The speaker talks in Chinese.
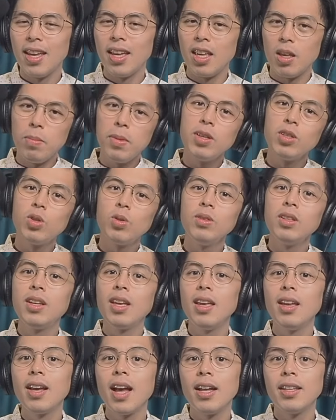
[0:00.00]
影片中你可
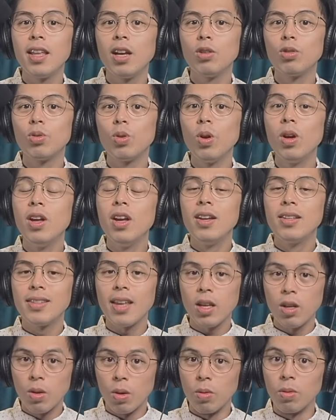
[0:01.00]
以看到说，在
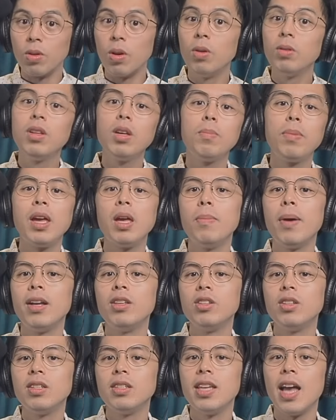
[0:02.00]
狗狗的陪伴
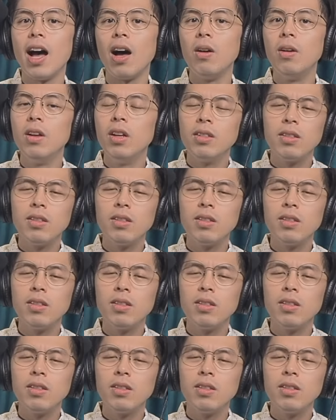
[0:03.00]
之下，